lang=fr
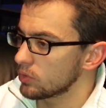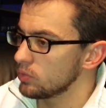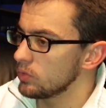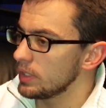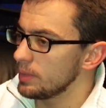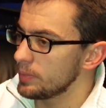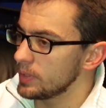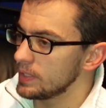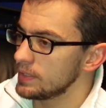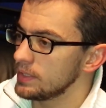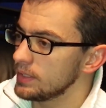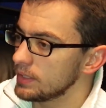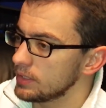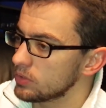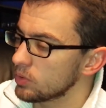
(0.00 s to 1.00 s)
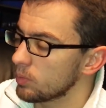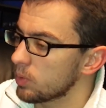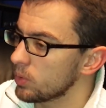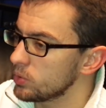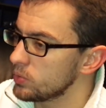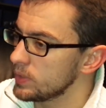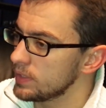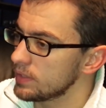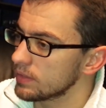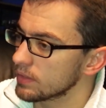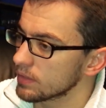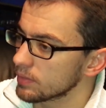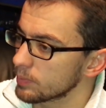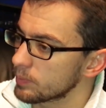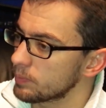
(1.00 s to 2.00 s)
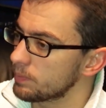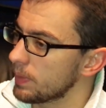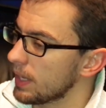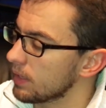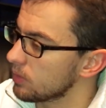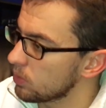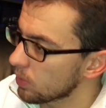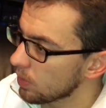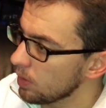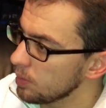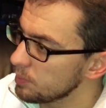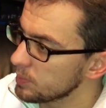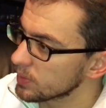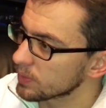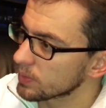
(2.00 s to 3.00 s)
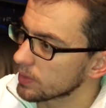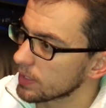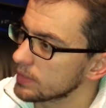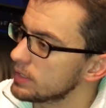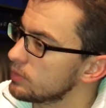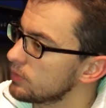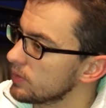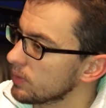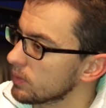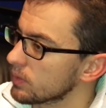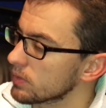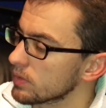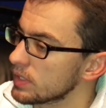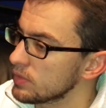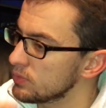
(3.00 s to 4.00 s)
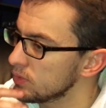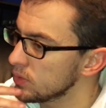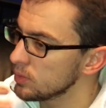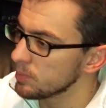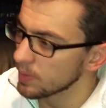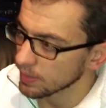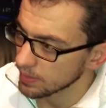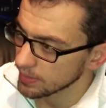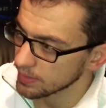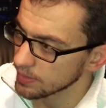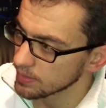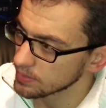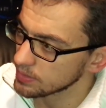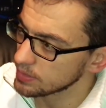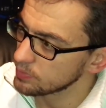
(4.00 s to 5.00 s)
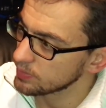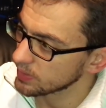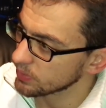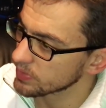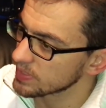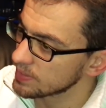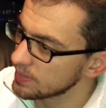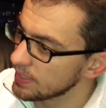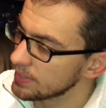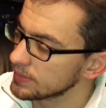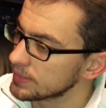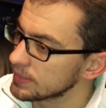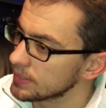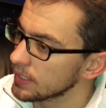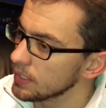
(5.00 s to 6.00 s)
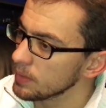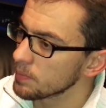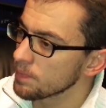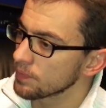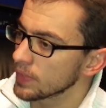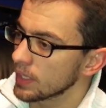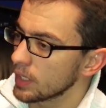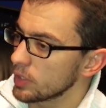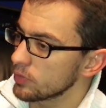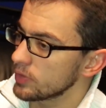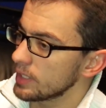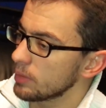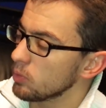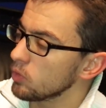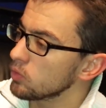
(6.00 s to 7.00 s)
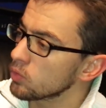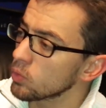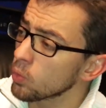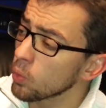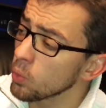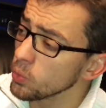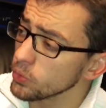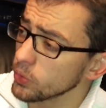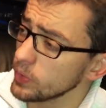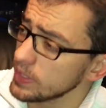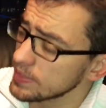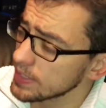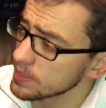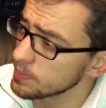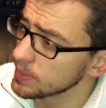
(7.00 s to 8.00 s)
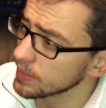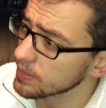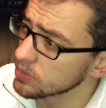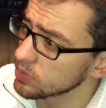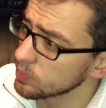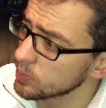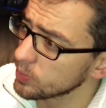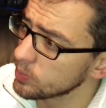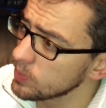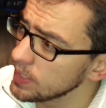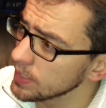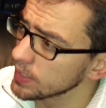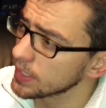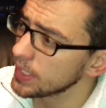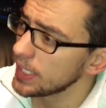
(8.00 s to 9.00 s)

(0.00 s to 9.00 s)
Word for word: Toutes les politiques qui sont produites par l'Europe, à différents niveaux, par les différents États, etc., finalement vont contre les aspirations populaires.